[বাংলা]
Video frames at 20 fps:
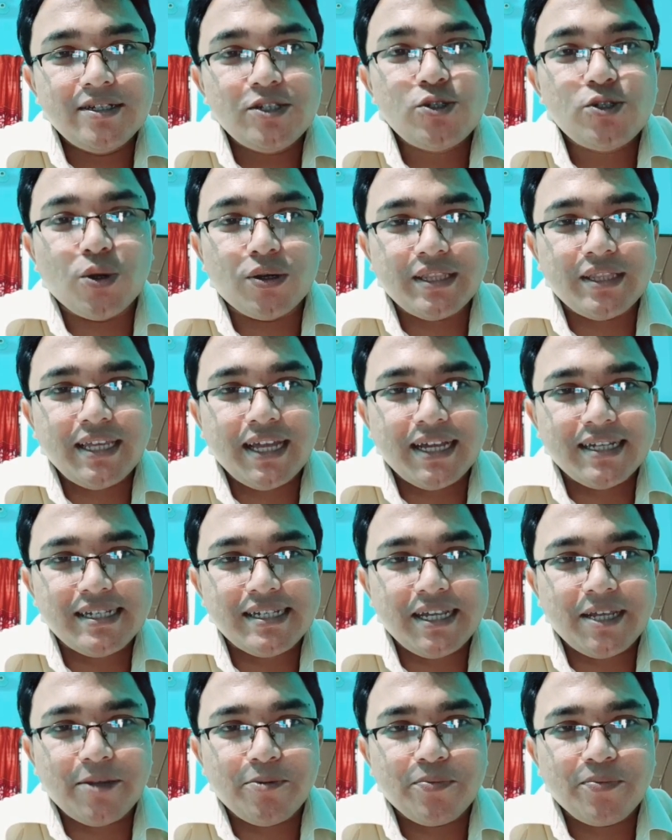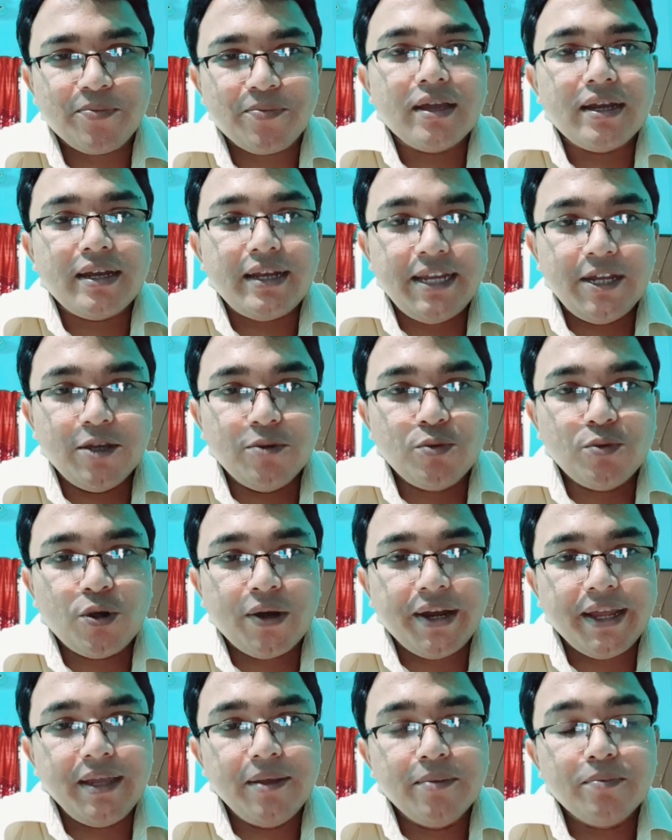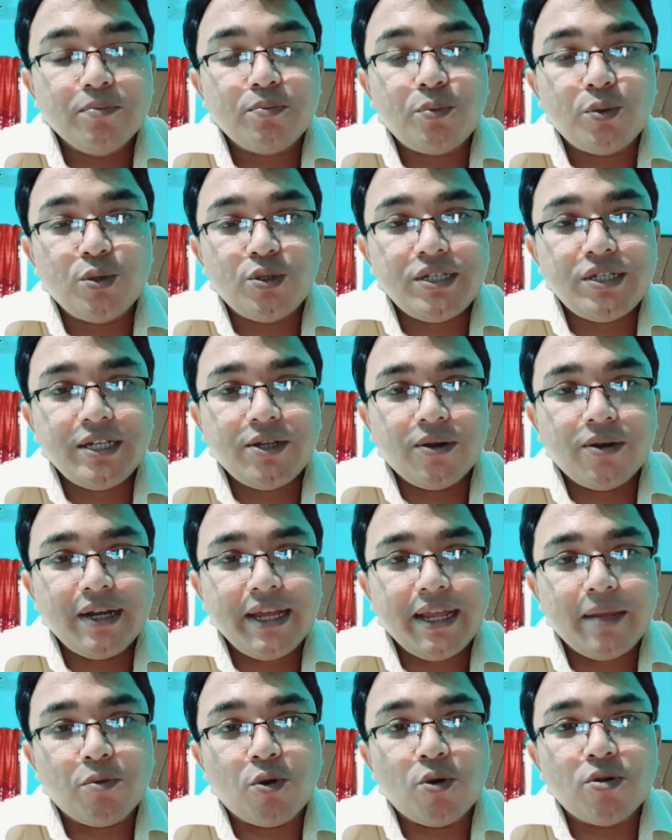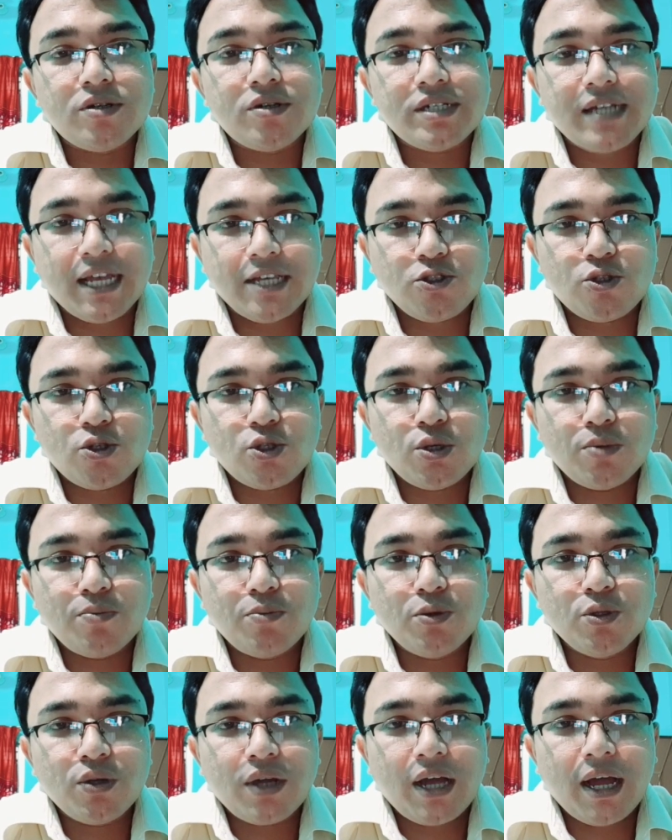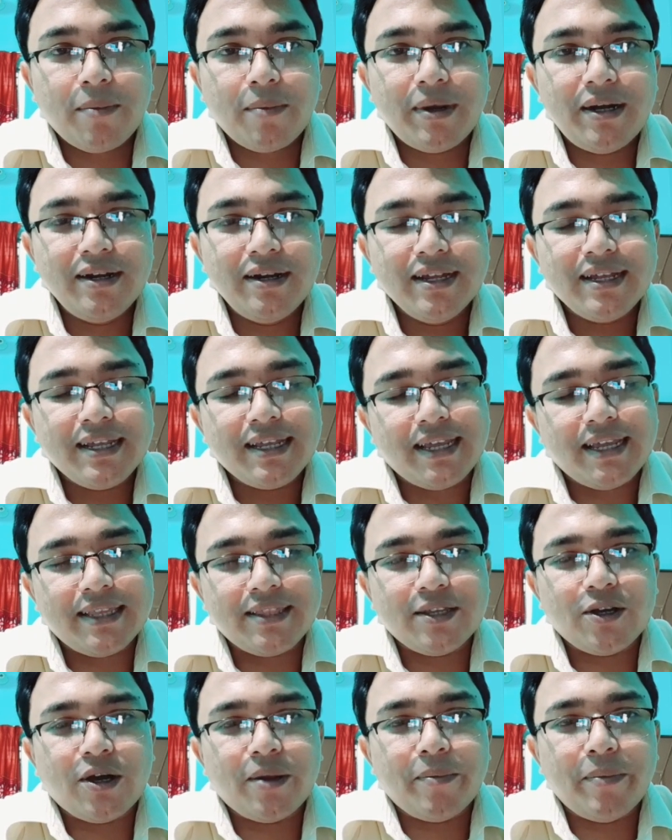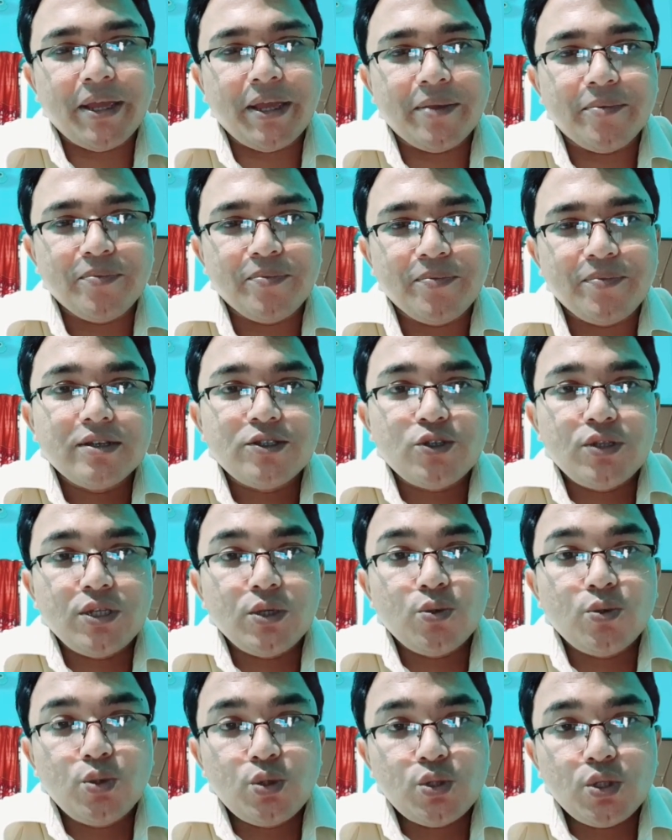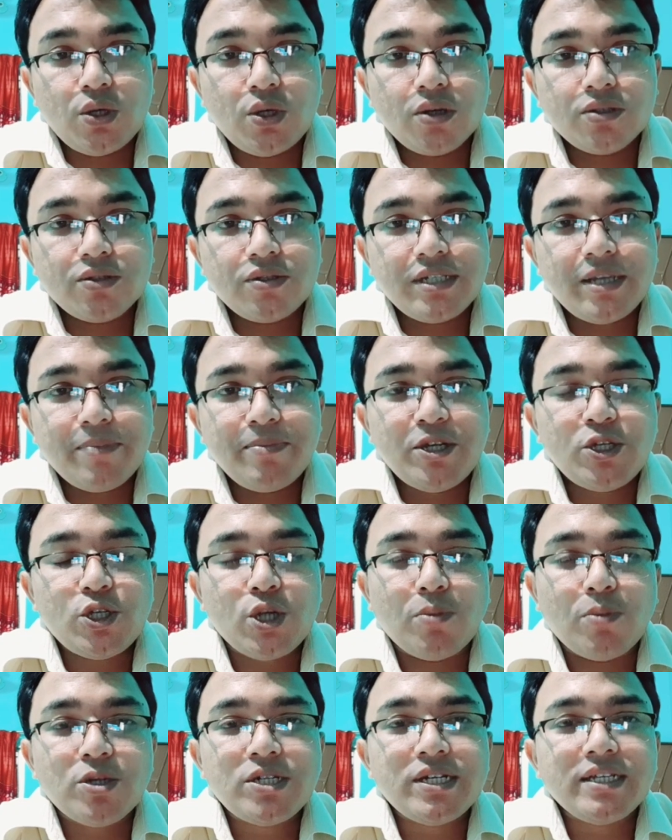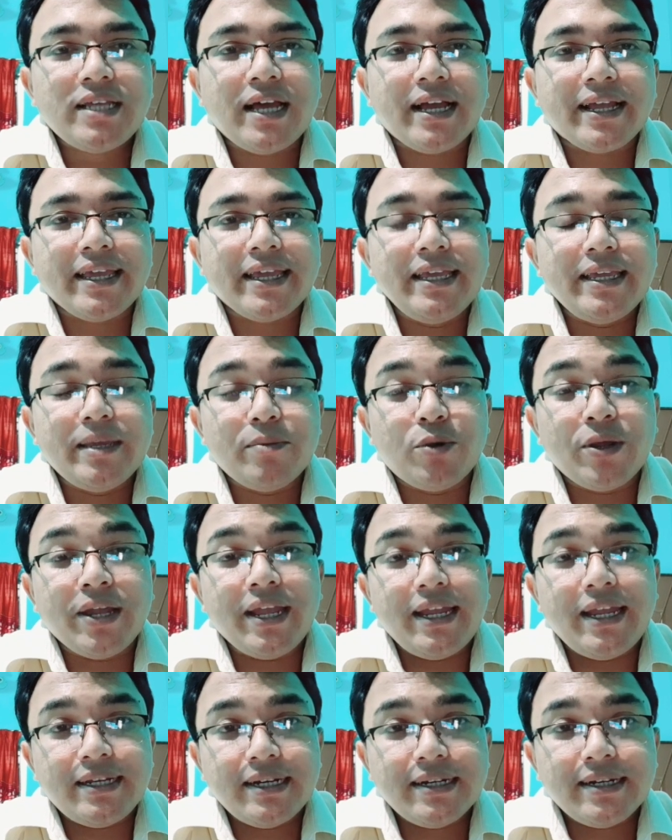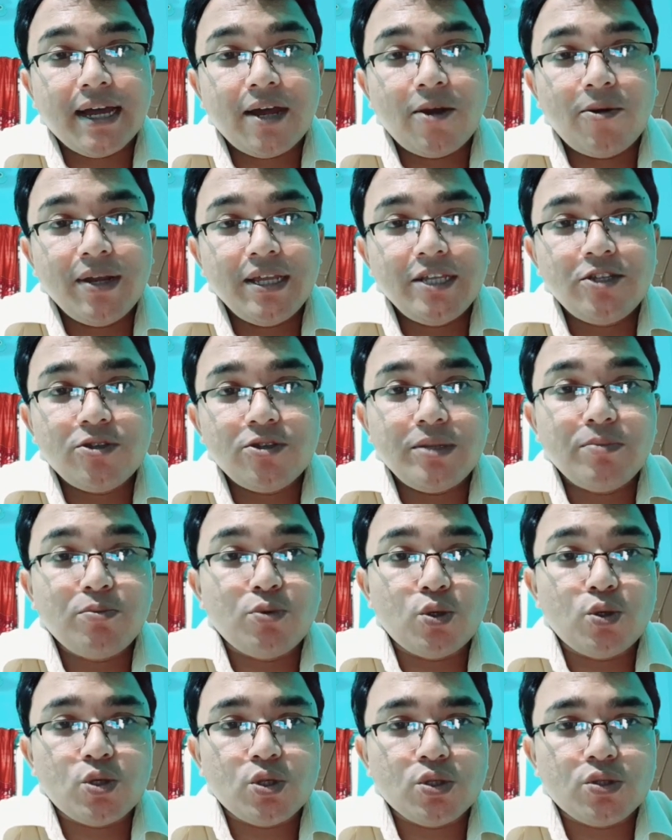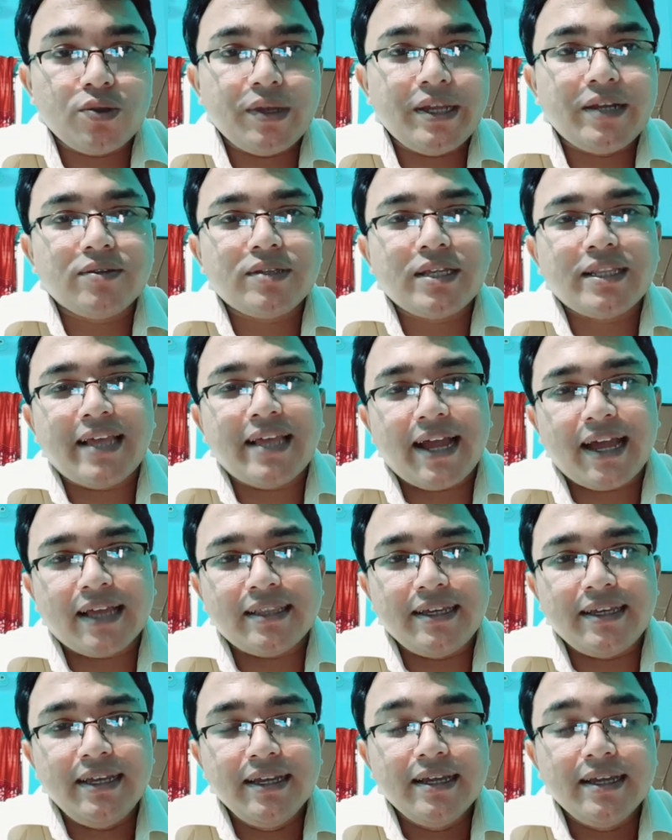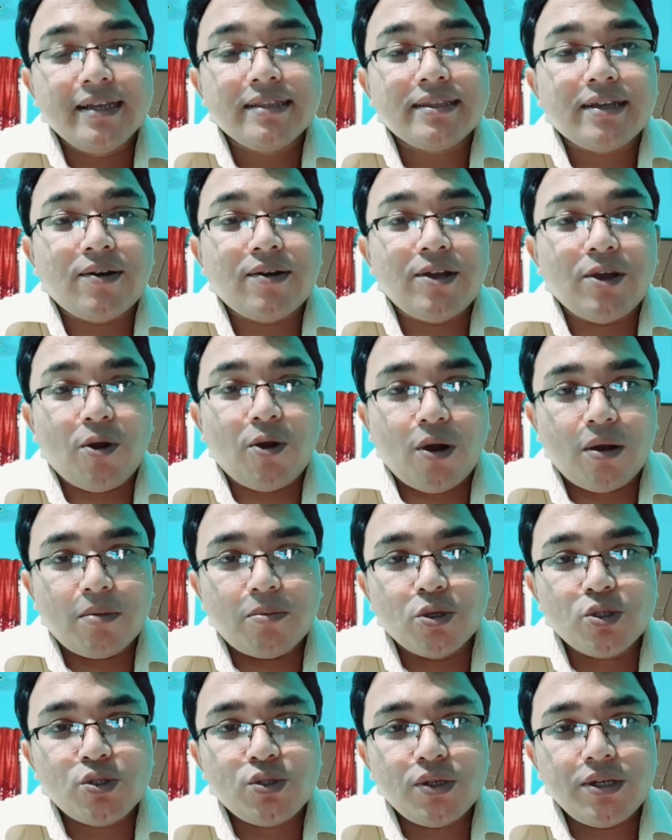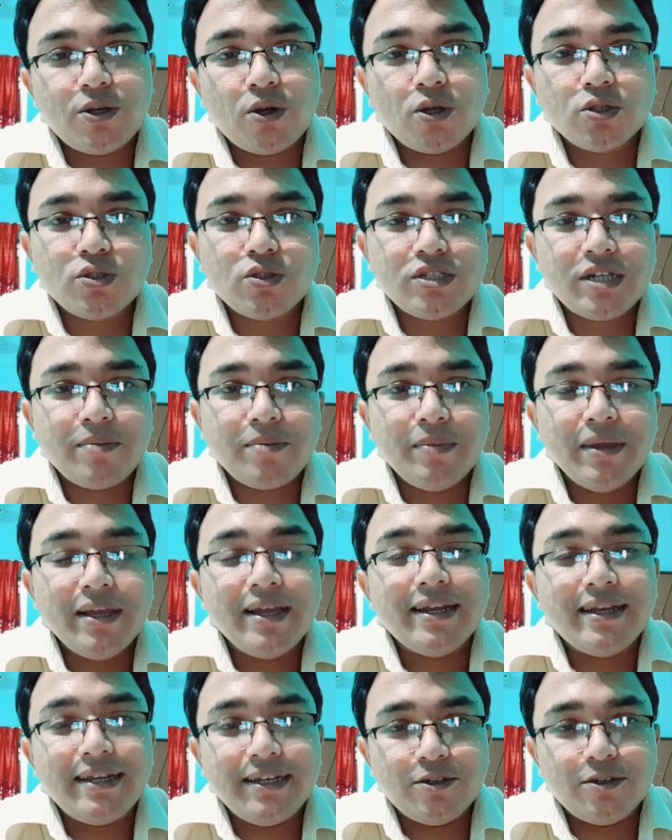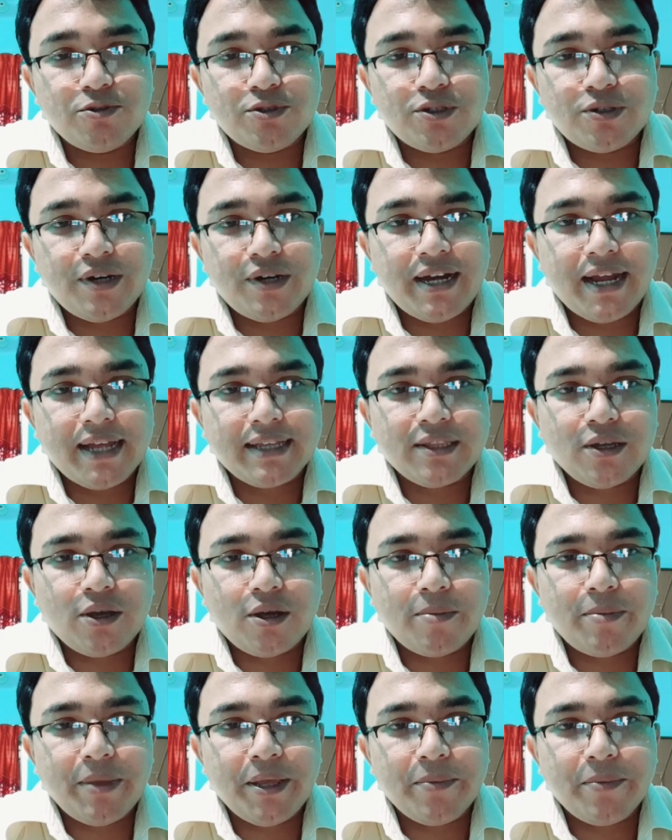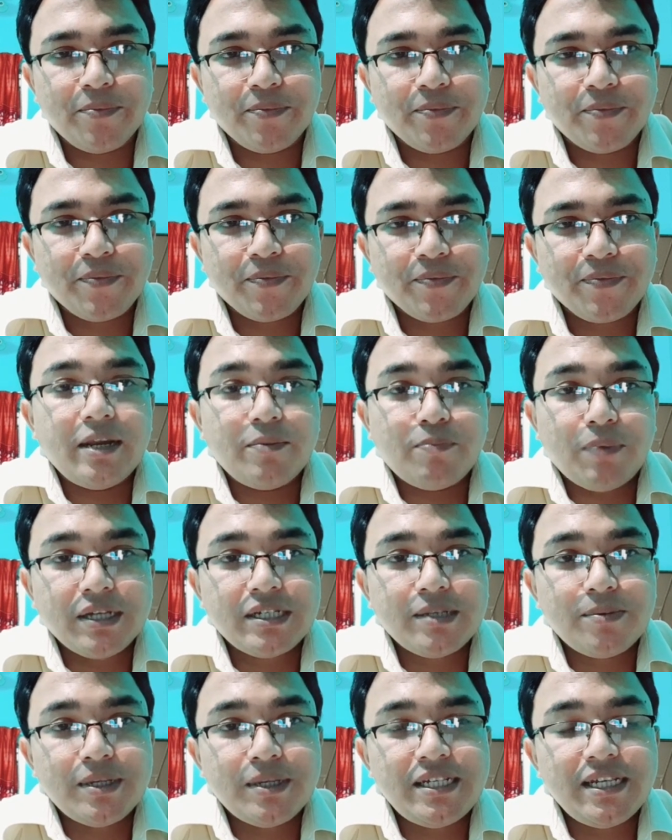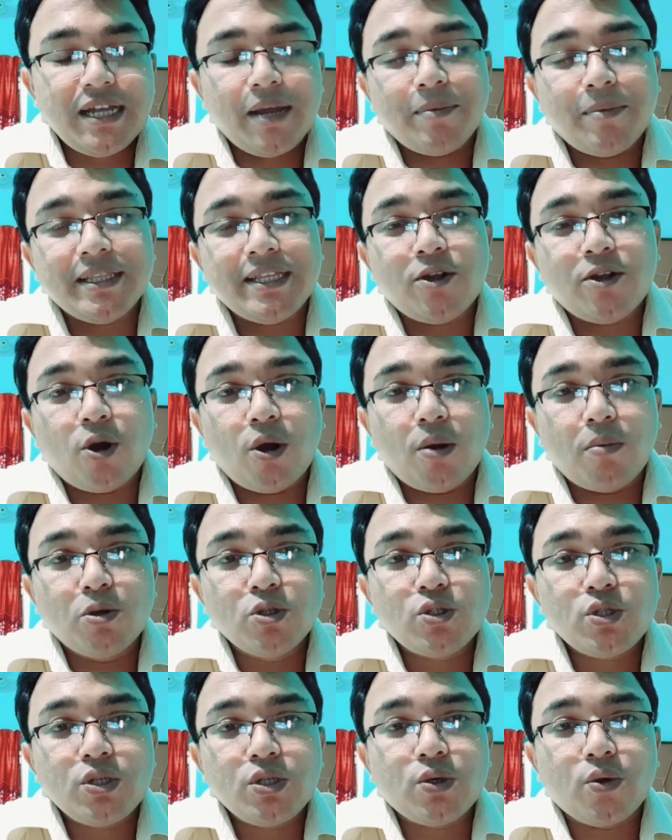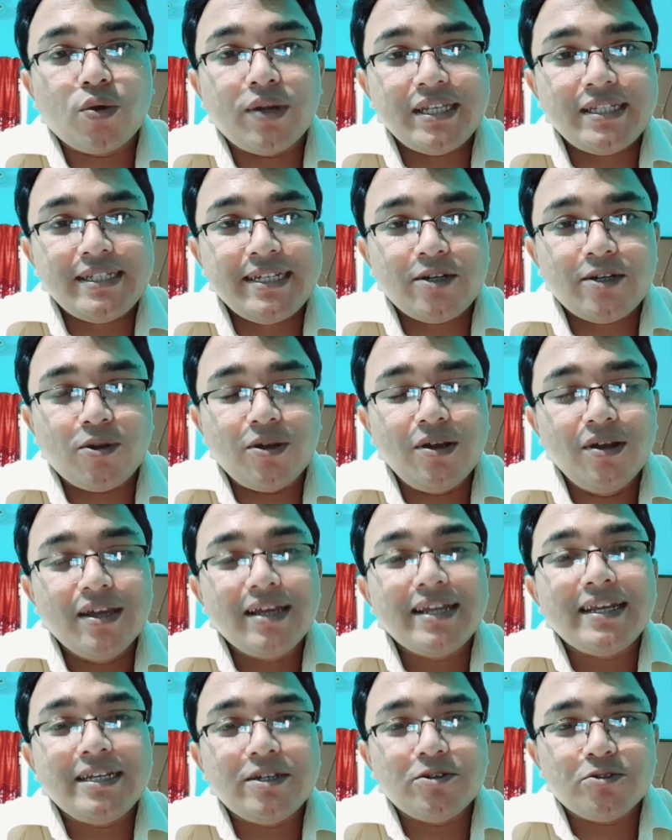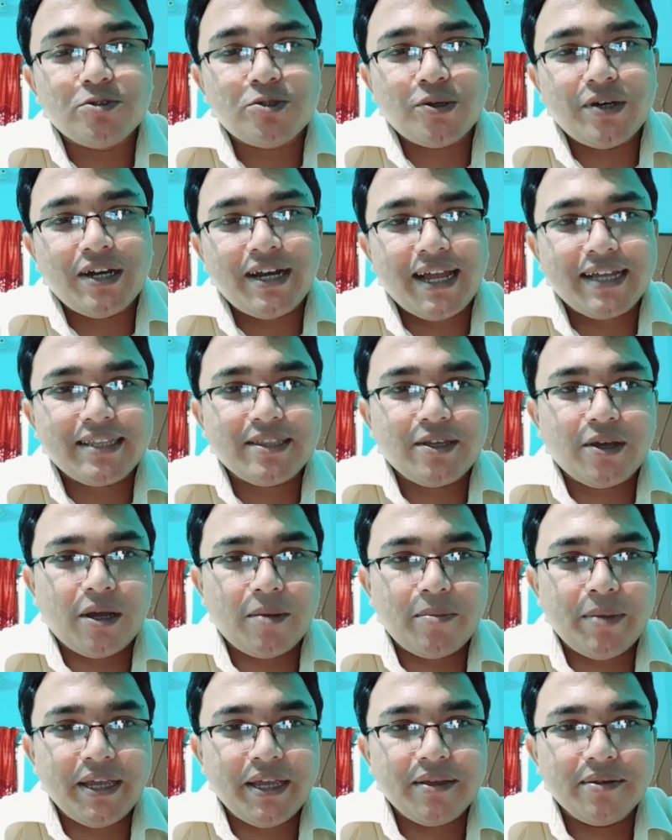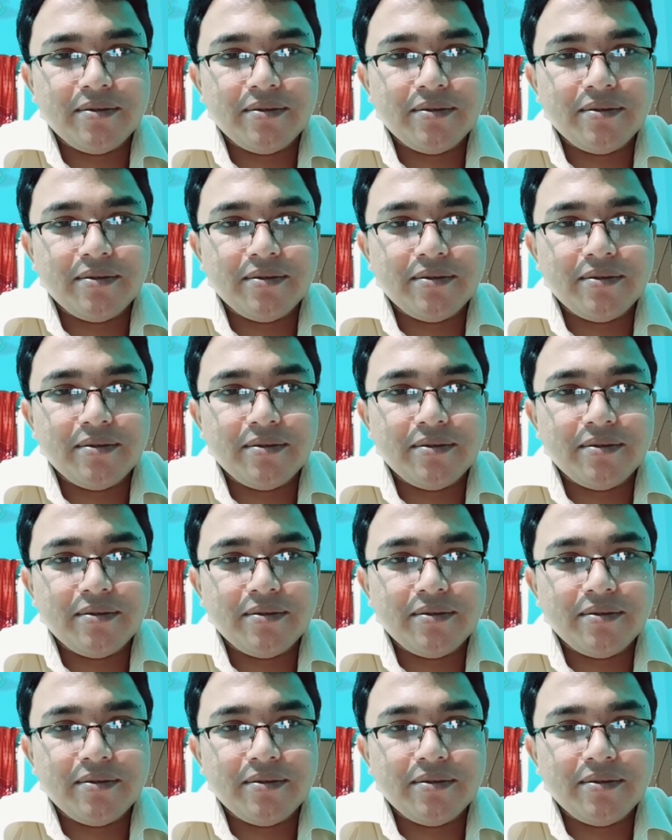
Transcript: শক্তি আসে নিয়ম করে পুষ্টিকর এবং স্বাস্থ্যসম্মত খাবার খেতে হবে যদি উচ্চ রক্তচাপের সমস্যা থাকে এবং এটার কারণেই যদি পুরুষত্বহীনতা দেখা দেয় তাহলে অবশ্যই রক্তচাপ নিয়ন্ত্রণে রাখতে হবে এর পাশাপাশি আমাদের অবশ্যই কোলেস্টেরল নিয়ন্ত্রণে রাখতে হবে